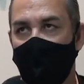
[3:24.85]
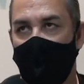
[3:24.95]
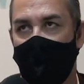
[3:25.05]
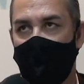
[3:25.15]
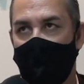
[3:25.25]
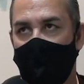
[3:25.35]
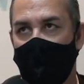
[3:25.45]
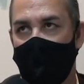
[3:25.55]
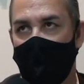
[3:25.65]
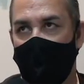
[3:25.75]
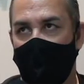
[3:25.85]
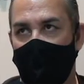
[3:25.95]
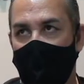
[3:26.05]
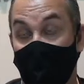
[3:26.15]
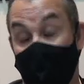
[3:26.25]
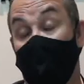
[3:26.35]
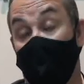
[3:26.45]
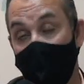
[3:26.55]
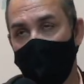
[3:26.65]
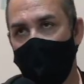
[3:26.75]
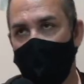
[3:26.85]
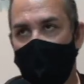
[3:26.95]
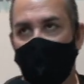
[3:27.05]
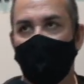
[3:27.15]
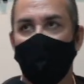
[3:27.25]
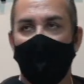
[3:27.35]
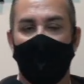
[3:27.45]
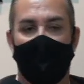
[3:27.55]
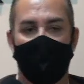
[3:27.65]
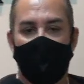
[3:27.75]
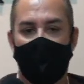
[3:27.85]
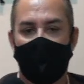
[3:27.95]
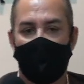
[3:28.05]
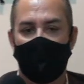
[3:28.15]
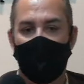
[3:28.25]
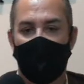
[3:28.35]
a está obrigado a a pagar